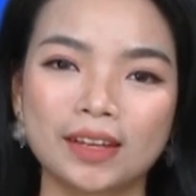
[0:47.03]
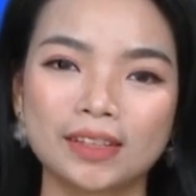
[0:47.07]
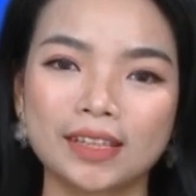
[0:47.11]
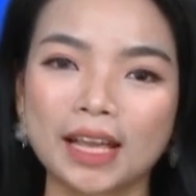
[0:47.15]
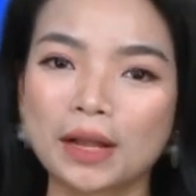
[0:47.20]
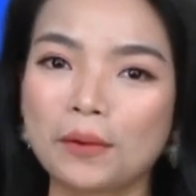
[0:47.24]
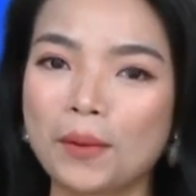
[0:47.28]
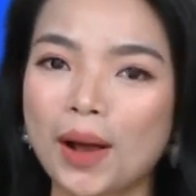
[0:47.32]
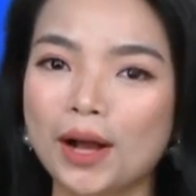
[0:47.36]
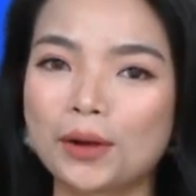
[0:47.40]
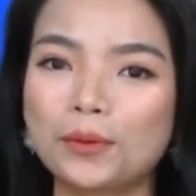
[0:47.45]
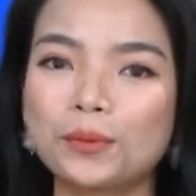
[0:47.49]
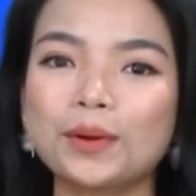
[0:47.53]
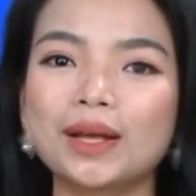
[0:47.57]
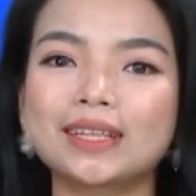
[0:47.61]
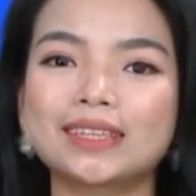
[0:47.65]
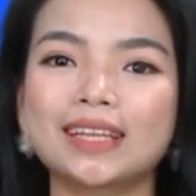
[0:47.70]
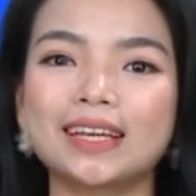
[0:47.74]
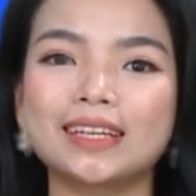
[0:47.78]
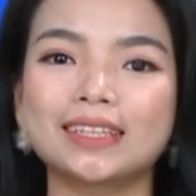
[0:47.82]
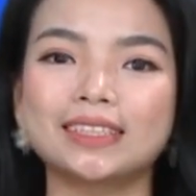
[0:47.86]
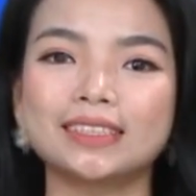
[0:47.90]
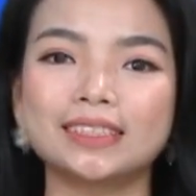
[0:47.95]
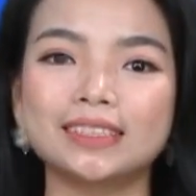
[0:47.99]
Thanh Hóa cũng là
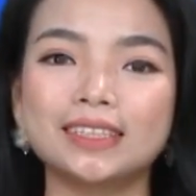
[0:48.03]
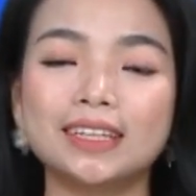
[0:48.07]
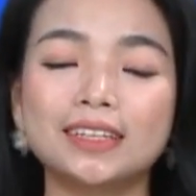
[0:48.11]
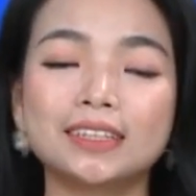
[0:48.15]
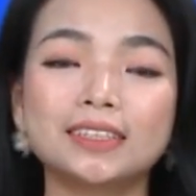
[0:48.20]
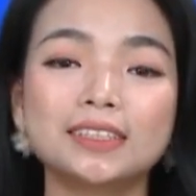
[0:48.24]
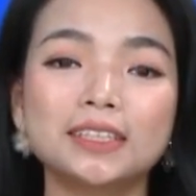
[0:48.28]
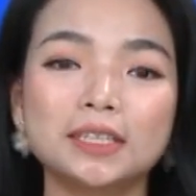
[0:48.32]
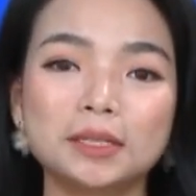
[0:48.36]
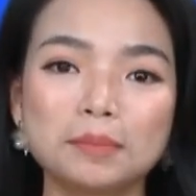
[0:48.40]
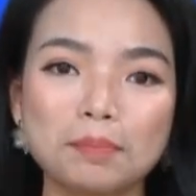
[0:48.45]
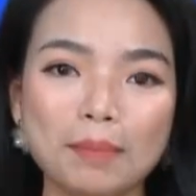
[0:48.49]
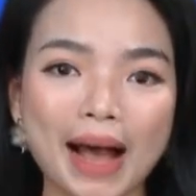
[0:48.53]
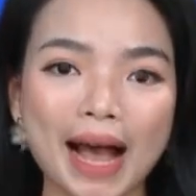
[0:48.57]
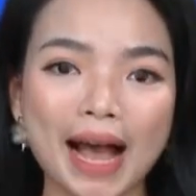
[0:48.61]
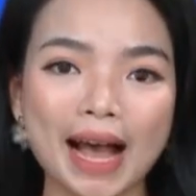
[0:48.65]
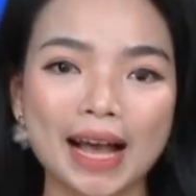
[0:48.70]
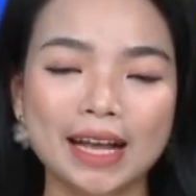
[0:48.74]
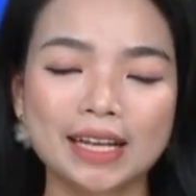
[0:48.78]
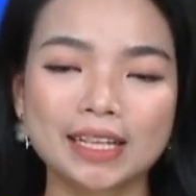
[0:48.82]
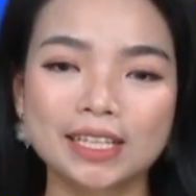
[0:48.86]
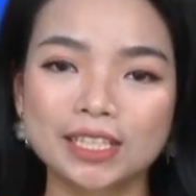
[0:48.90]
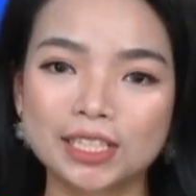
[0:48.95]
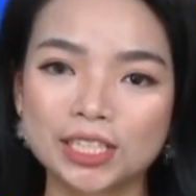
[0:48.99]
tỉnh đứng thứ
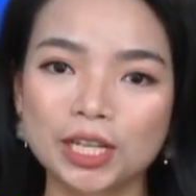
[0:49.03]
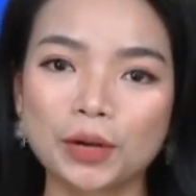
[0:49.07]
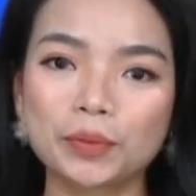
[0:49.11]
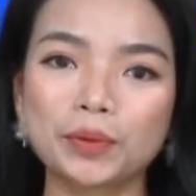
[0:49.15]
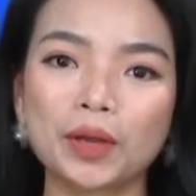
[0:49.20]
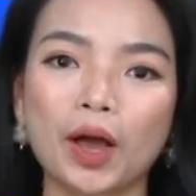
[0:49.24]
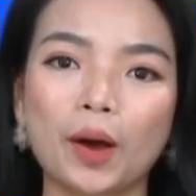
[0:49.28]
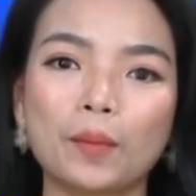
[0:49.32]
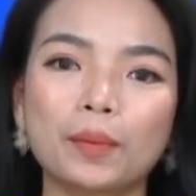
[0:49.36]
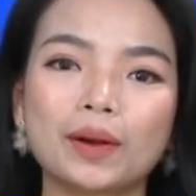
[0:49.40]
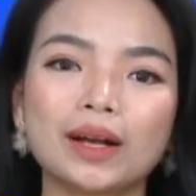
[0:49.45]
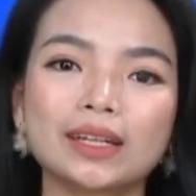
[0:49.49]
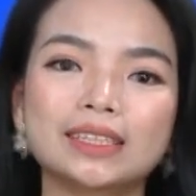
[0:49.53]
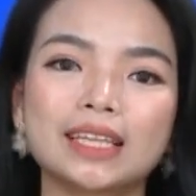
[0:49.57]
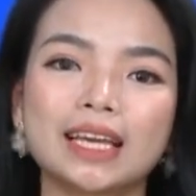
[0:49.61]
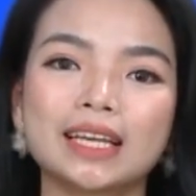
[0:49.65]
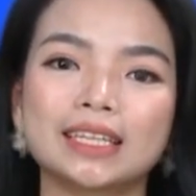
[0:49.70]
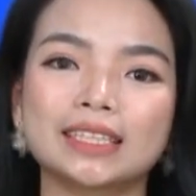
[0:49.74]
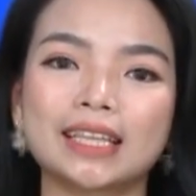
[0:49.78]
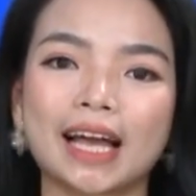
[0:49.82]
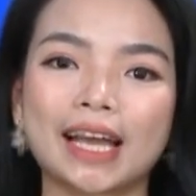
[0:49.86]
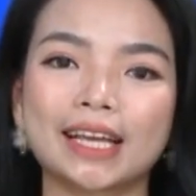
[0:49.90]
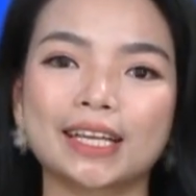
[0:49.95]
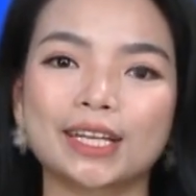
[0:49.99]
3 trong nhóm các
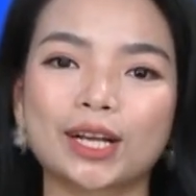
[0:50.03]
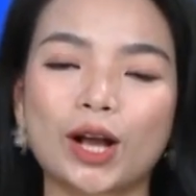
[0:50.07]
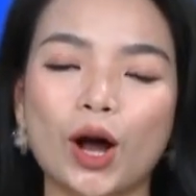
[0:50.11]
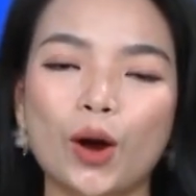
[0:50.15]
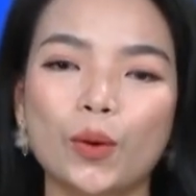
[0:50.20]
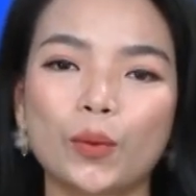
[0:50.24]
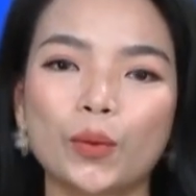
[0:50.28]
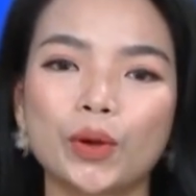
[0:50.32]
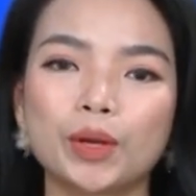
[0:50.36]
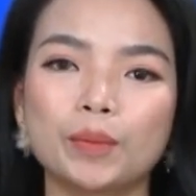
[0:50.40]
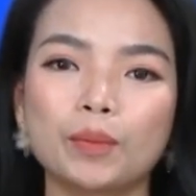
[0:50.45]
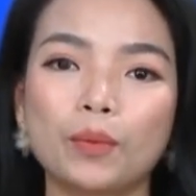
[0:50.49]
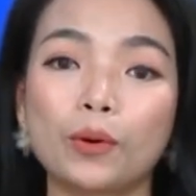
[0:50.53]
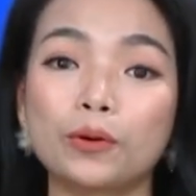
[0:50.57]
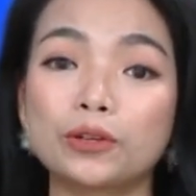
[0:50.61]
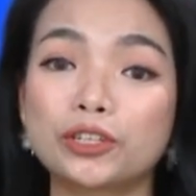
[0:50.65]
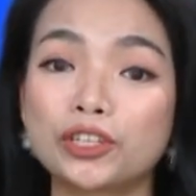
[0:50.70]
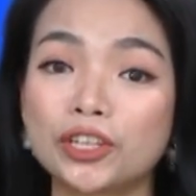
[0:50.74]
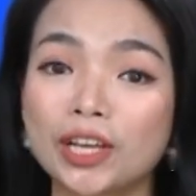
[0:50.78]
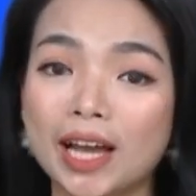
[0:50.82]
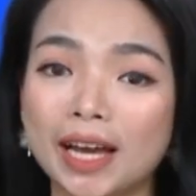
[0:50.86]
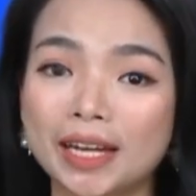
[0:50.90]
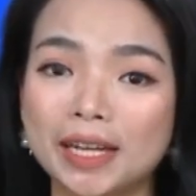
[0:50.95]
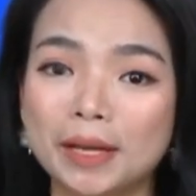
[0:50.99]
tỉnh thành có quy mô
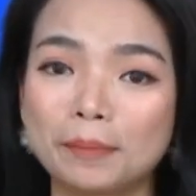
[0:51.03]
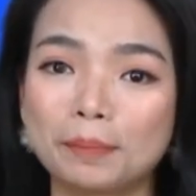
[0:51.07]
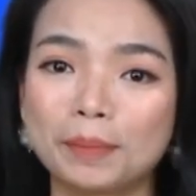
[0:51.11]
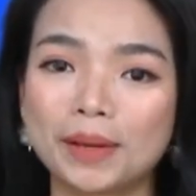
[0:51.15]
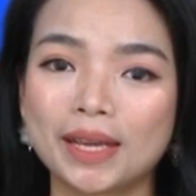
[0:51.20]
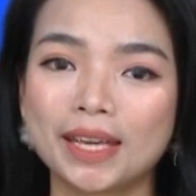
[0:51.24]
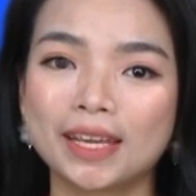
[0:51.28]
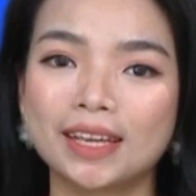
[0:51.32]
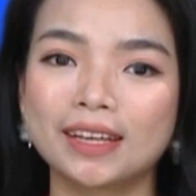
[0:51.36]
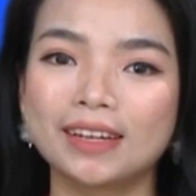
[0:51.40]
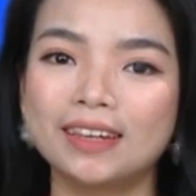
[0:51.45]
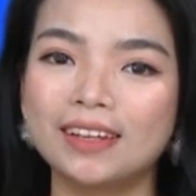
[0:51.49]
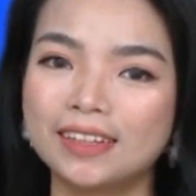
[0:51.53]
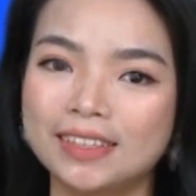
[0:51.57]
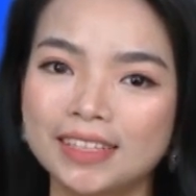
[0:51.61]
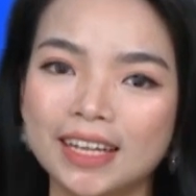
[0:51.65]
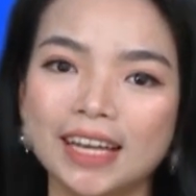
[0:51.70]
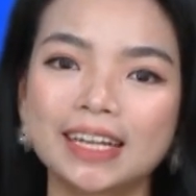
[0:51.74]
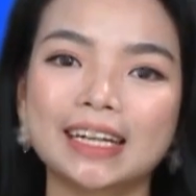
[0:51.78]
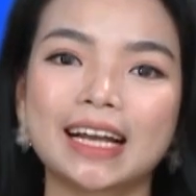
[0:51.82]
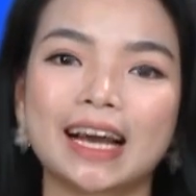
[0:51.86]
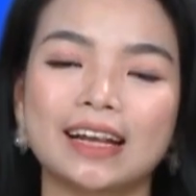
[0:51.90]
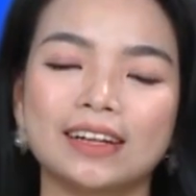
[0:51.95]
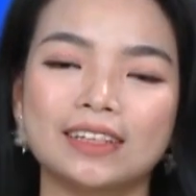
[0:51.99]
GDP lớn
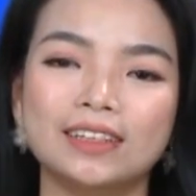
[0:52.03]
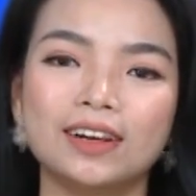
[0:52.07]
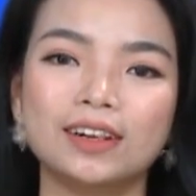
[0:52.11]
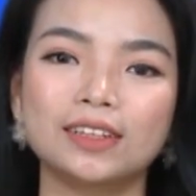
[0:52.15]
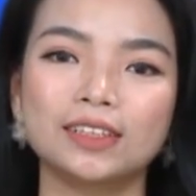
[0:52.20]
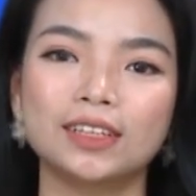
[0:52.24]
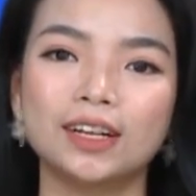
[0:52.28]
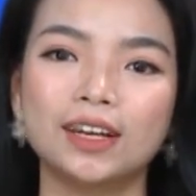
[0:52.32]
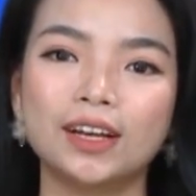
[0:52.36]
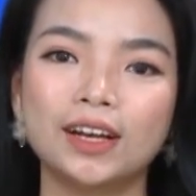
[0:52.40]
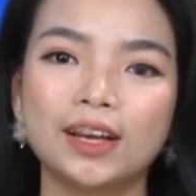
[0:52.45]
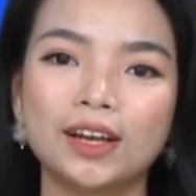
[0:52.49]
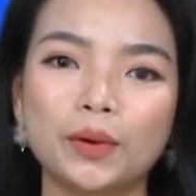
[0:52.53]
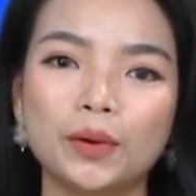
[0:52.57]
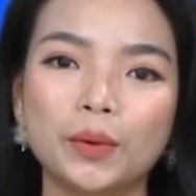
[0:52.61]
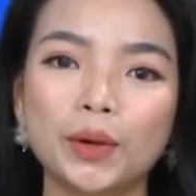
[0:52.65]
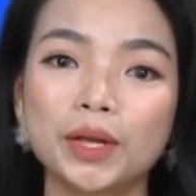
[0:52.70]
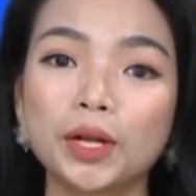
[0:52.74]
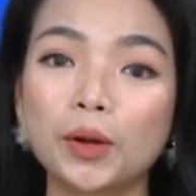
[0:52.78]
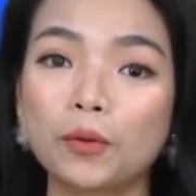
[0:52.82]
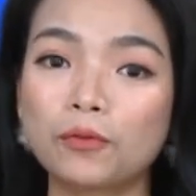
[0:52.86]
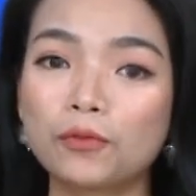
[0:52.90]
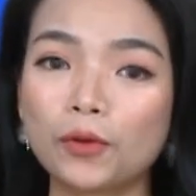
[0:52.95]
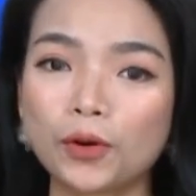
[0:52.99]
nhất cả nước,
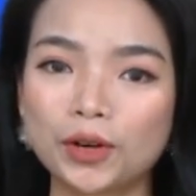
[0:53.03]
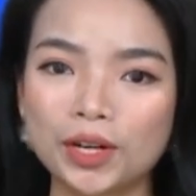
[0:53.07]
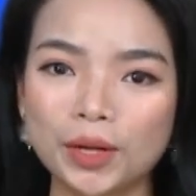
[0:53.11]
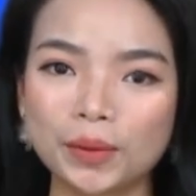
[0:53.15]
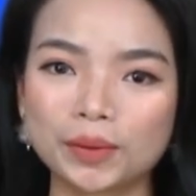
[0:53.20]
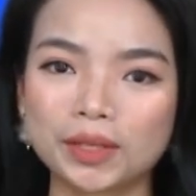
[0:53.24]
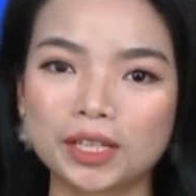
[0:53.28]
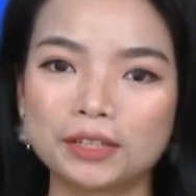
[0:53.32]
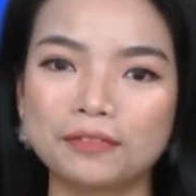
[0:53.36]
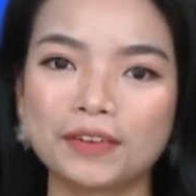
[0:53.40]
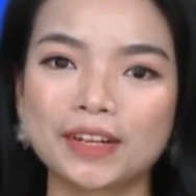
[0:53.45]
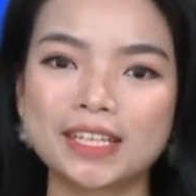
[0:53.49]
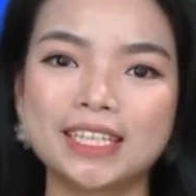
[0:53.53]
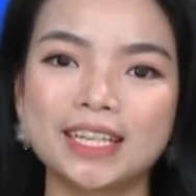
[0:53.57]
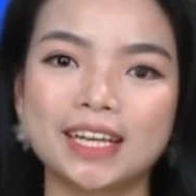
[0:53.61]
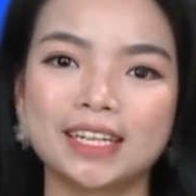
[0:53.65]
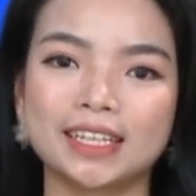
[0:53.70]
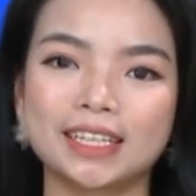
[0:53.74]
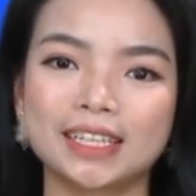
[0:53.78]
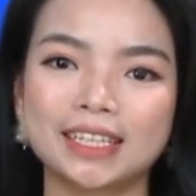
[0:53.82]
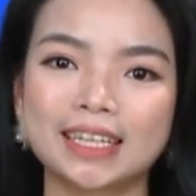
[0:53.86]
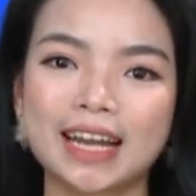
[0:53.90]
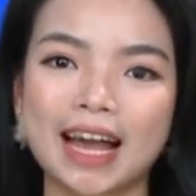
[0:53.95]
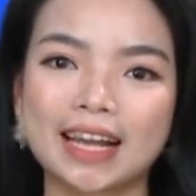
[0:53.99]
huy động vốn đầu tư phát
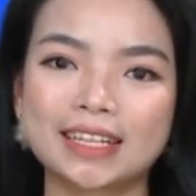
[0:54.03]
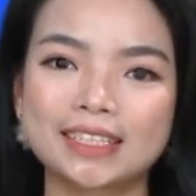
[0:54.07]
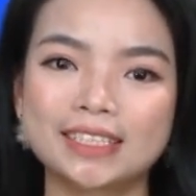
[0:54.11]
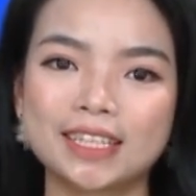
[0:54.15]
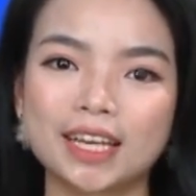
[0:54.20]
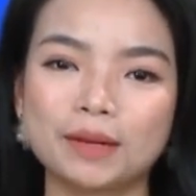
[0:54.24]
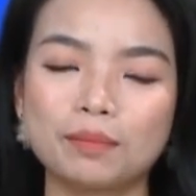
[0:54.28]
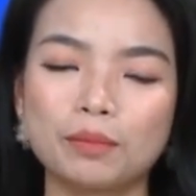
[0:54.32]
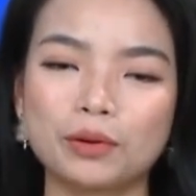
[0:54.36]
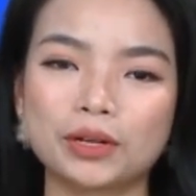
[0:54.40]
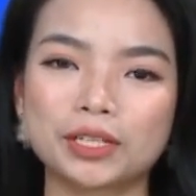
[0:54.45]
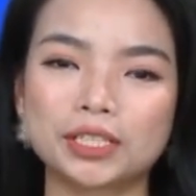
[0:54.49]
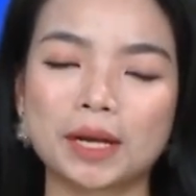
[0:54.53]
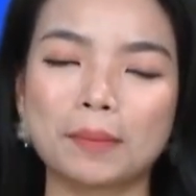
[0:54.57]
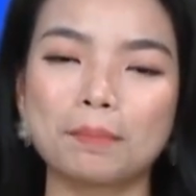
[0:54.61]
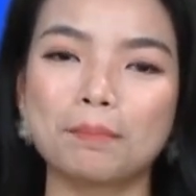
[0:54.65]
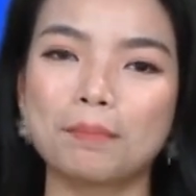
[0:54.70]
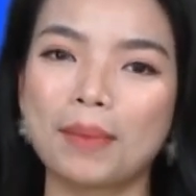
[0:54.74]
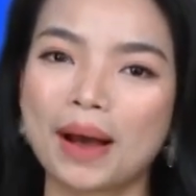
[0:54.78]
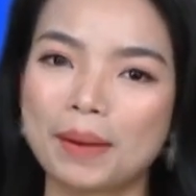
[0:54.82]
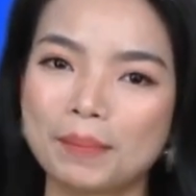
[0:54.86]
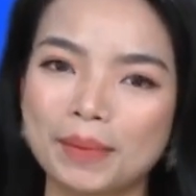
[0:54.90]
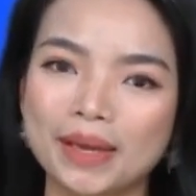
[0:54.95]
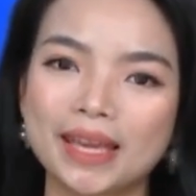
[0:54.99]
triển đạt trên
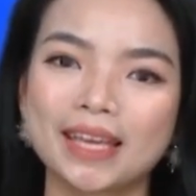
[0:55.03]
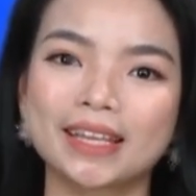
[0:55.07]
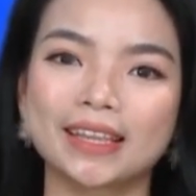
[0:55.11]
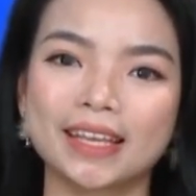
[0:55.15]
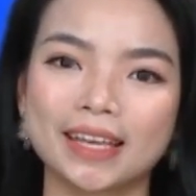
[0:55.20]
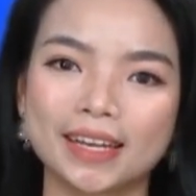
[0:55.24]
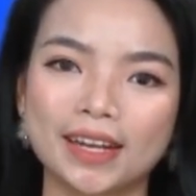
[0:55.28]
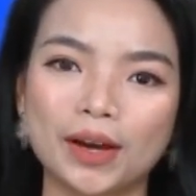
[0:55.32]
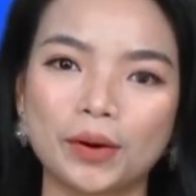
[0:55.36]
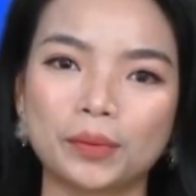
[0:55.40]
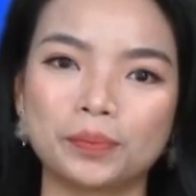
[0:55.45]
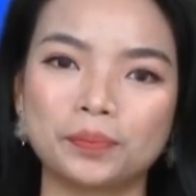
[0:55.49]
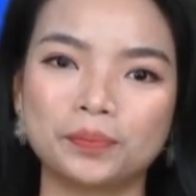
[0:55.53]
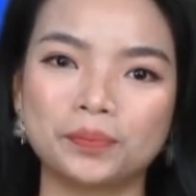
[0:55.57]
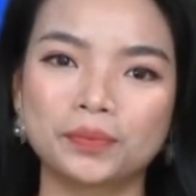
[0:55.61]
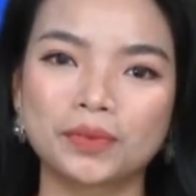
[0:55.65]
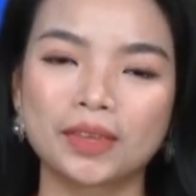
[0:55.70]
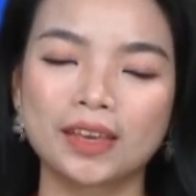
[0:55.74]
130.000 tỷ đồng.